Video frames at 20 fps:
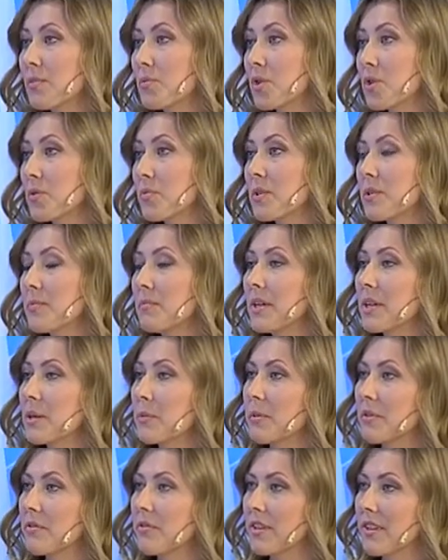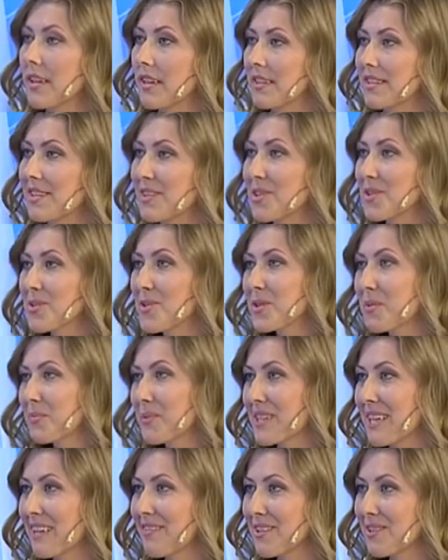может быть, меры профилактики? Что ты
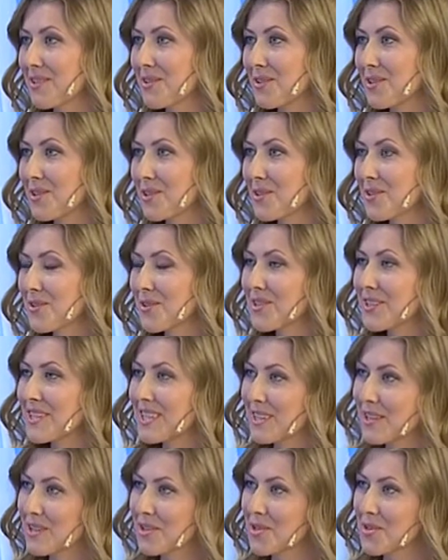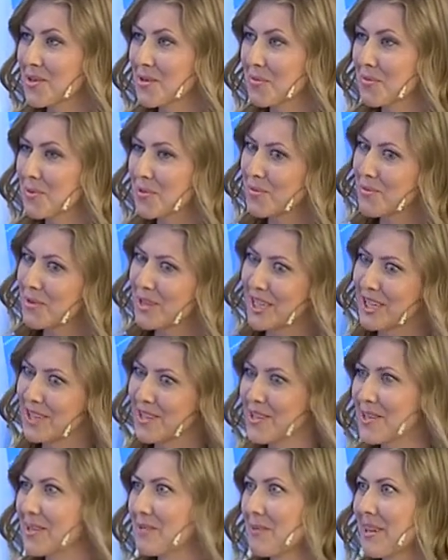посоветуете, что сделать, чтобы
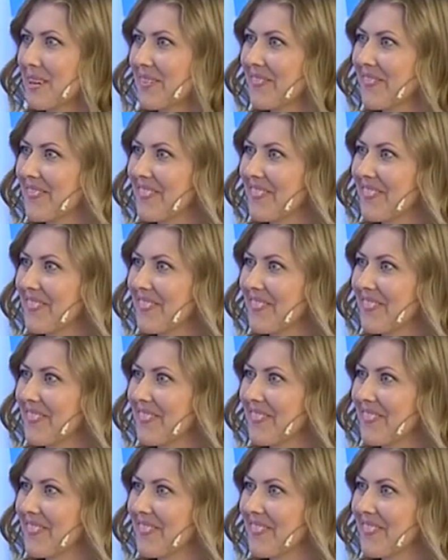уберечь себя?